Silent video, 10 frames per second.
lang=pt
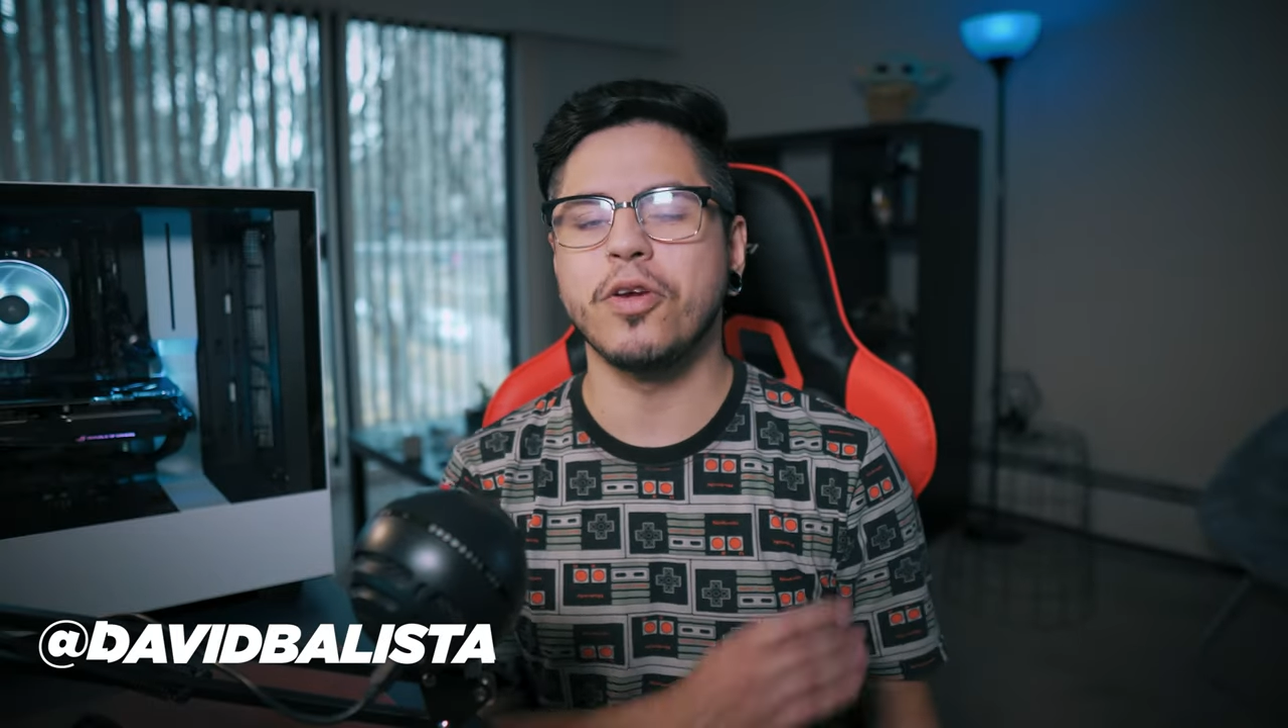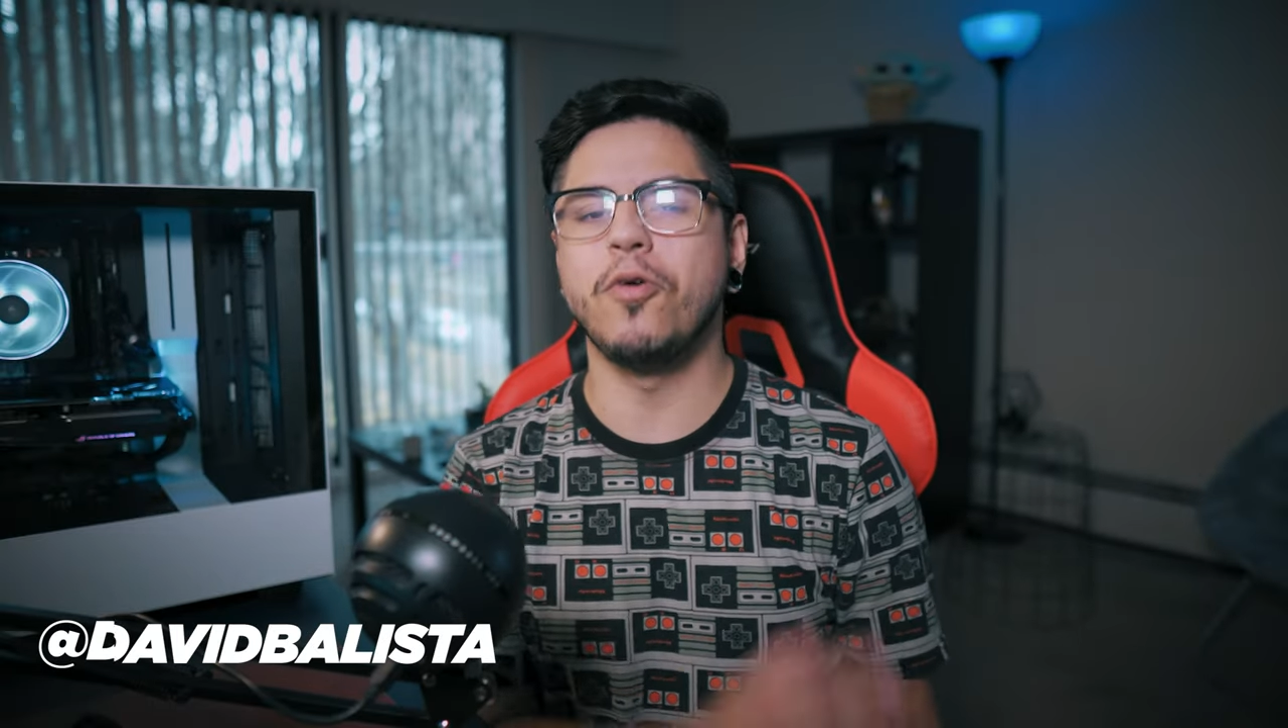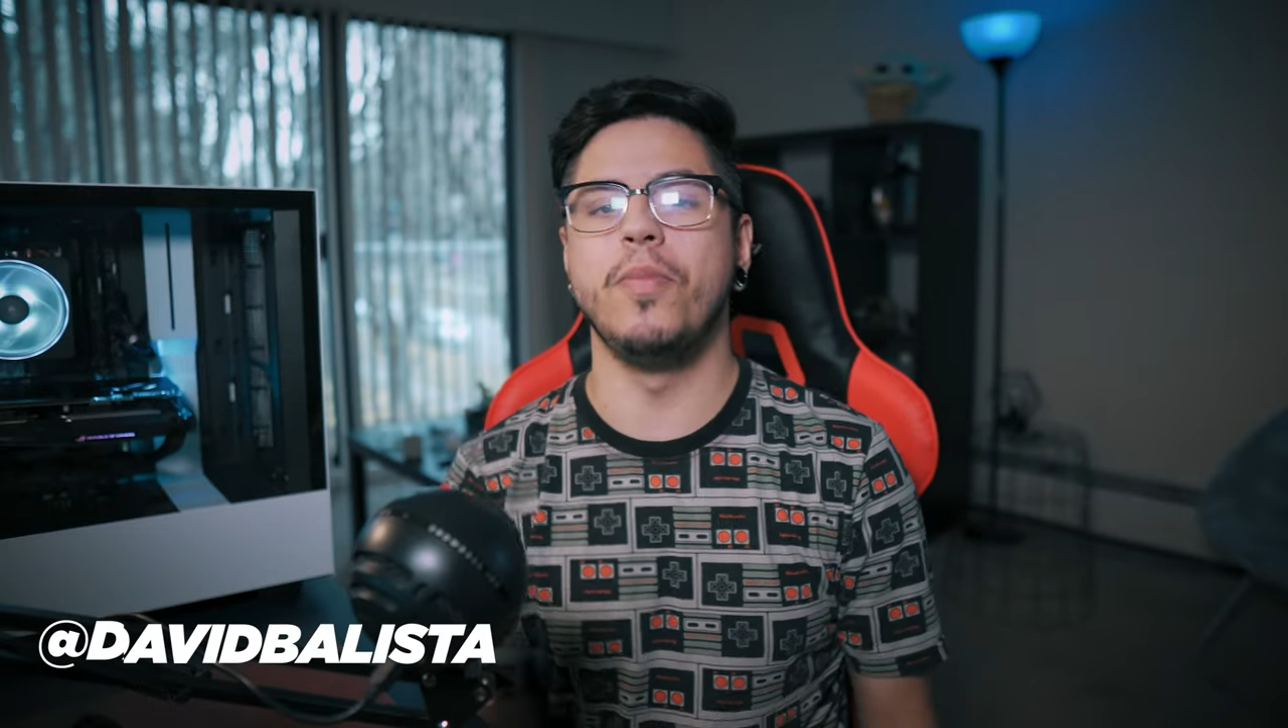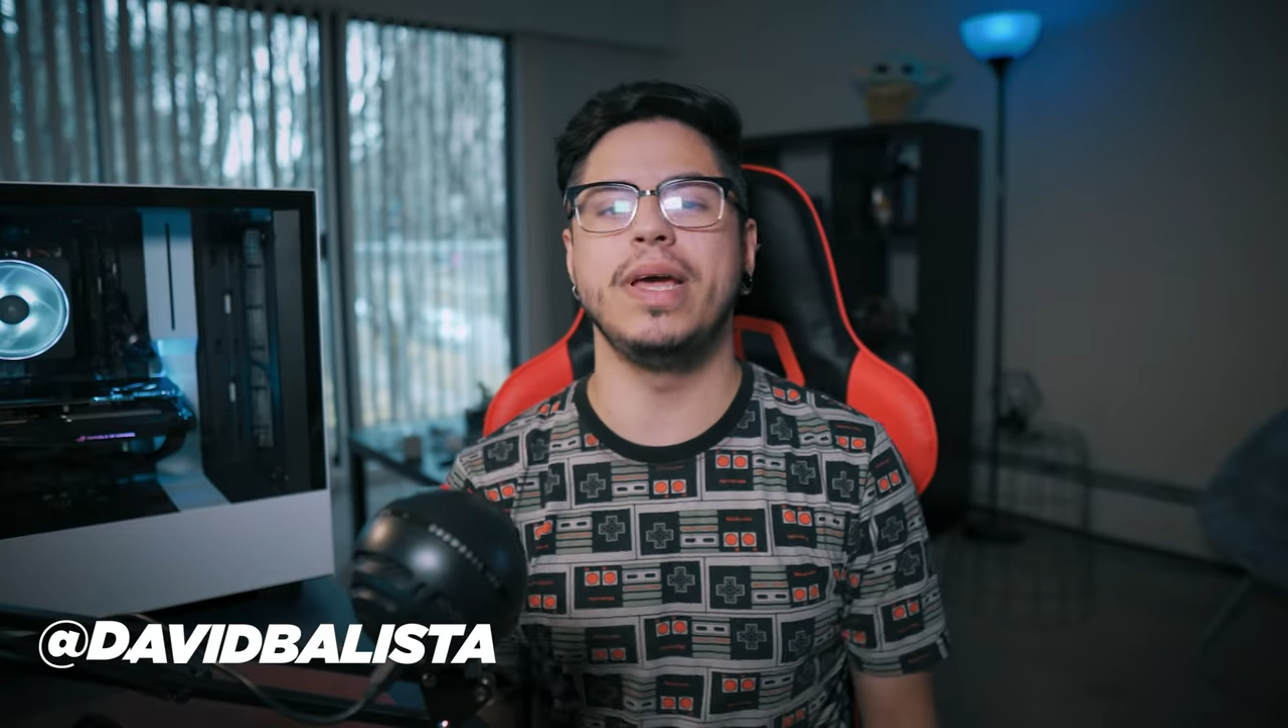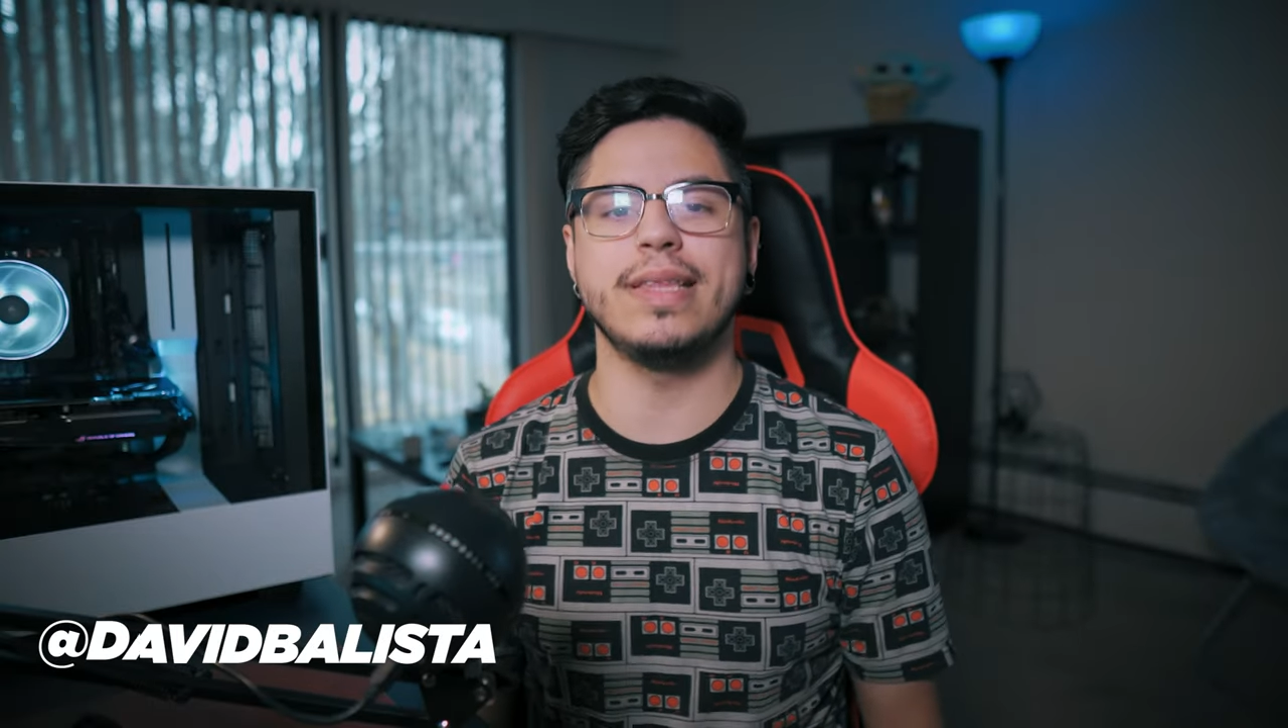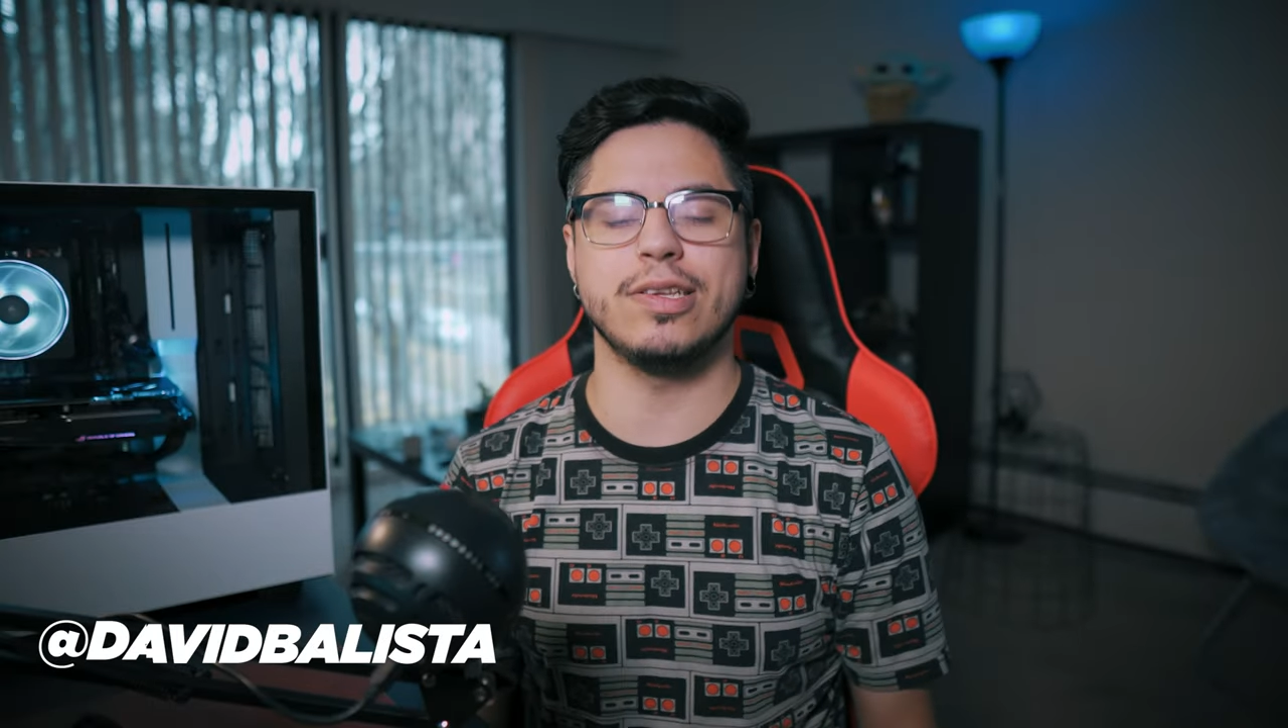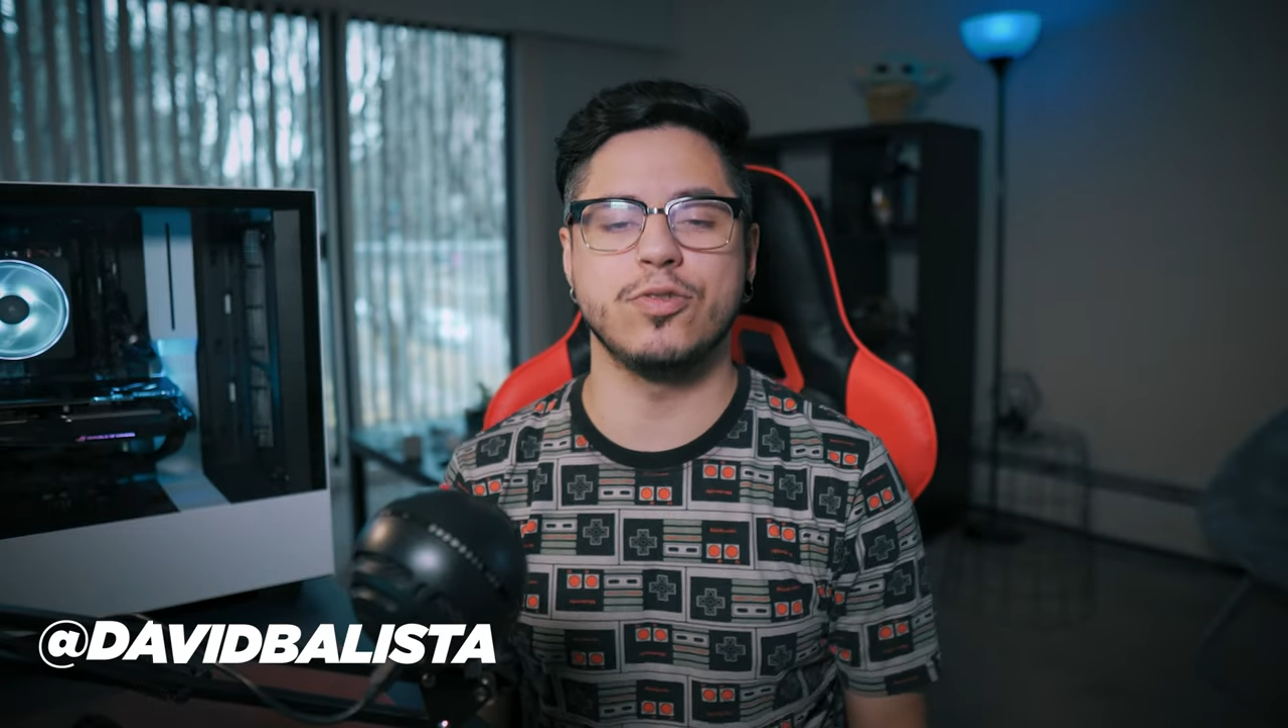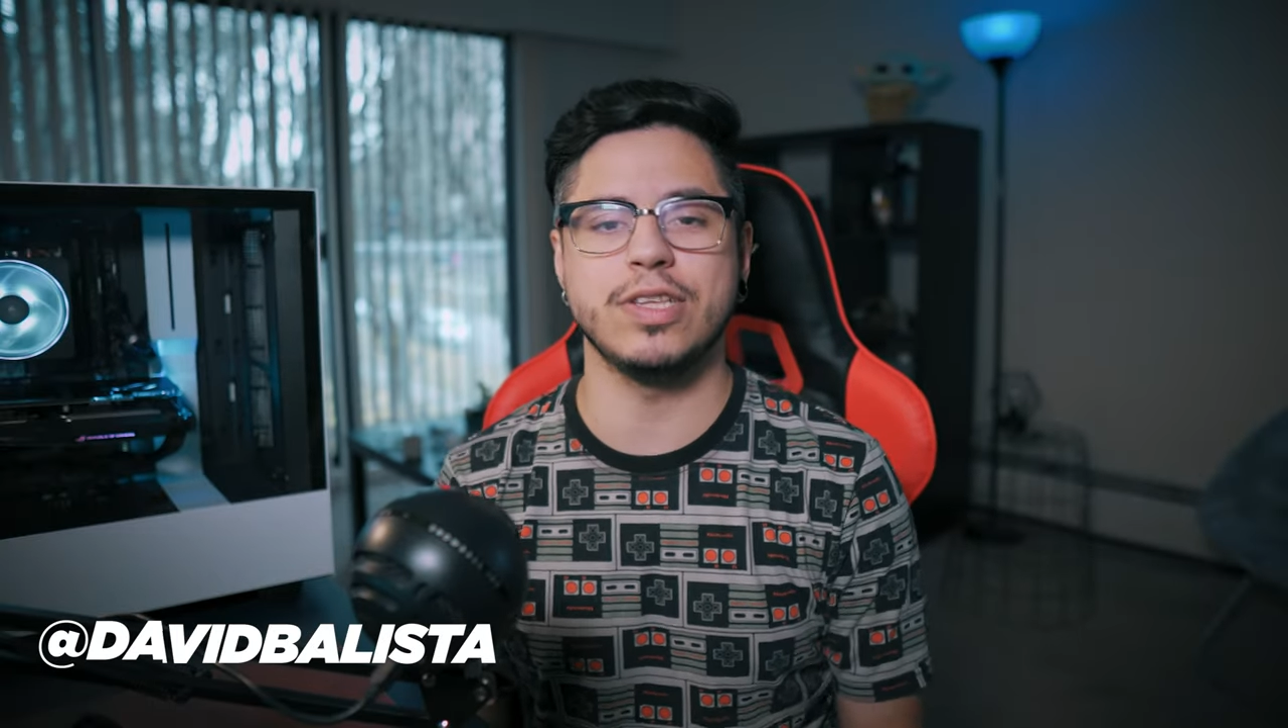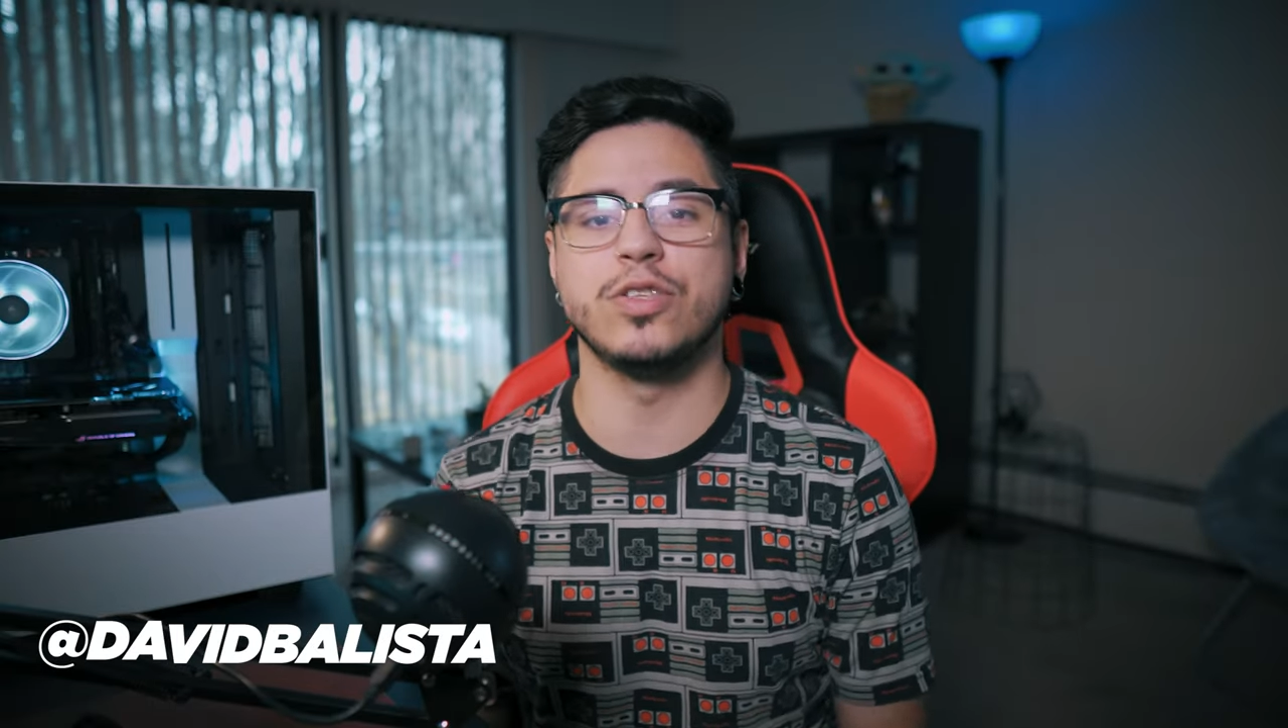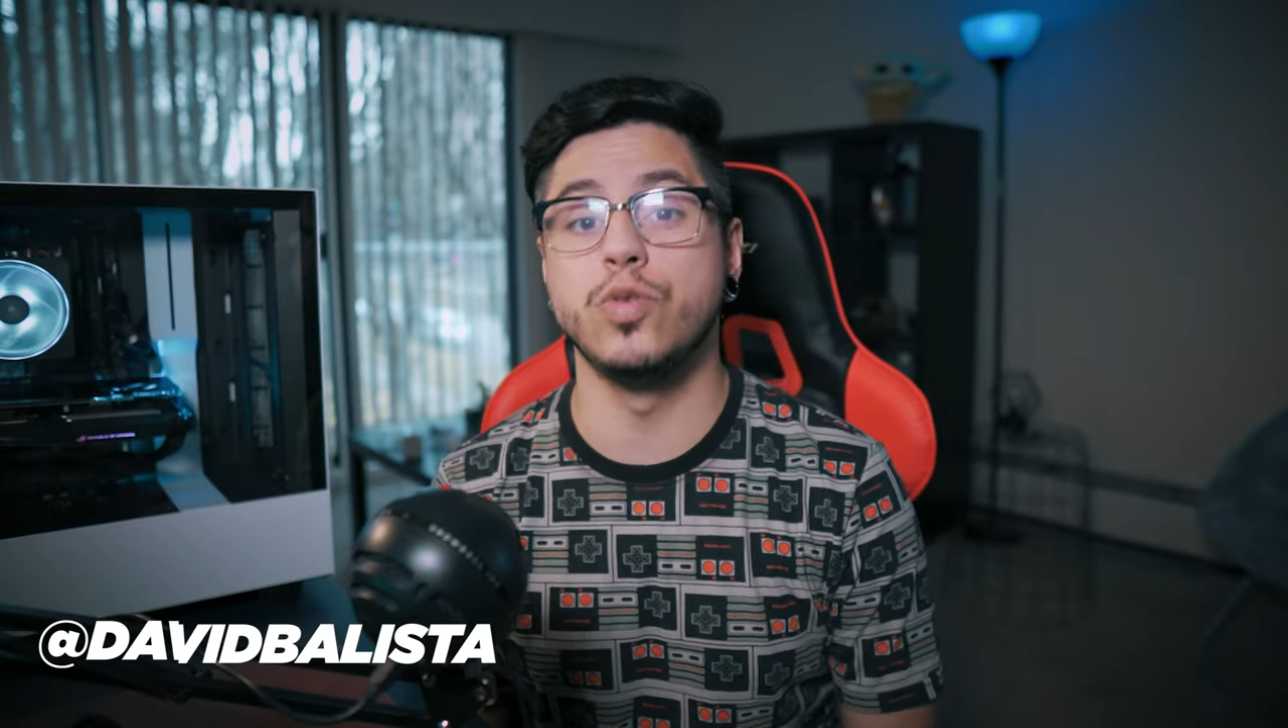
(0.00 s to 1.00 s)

Comenta suas